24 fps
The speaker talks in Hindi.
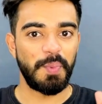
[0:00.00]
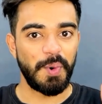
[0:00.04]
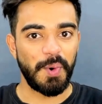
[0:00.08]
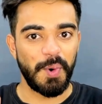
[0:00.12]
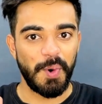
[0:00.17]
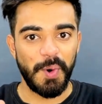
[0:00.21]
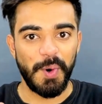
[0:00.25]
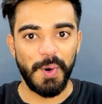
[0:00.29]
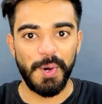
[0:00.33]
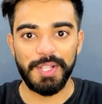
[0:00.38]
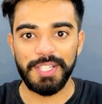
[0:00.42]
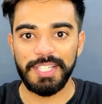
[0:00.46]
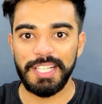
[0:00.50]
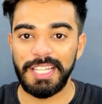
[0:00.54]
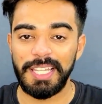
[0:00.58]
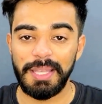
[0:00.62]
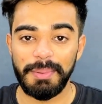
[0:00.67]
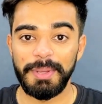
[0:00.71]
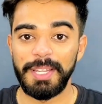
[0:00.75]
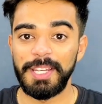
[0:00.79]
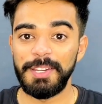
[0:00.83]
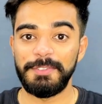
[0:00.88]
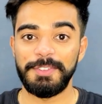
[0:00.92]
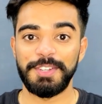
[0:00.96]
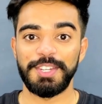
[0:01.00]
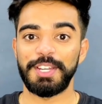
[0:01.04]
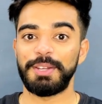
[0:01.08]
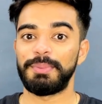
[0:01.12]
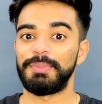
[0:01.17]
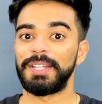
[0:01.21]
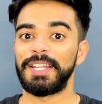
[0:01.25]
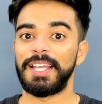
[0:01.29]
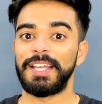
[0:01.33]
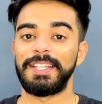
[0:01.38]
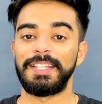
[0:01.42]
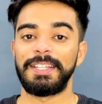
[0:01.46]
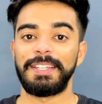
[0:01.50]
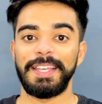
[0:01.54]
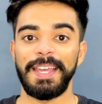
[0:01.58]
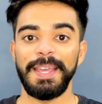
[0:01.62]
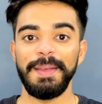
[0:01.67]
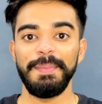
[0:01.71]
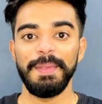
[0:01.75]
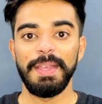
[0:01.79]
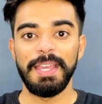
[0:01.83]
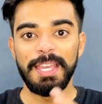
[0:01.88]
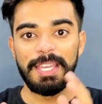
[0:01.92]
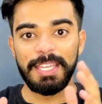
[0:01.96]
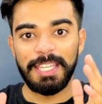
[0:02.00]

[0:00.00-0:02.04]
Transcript: बहुत ज़्यादा बेनिफिशियल बना देता है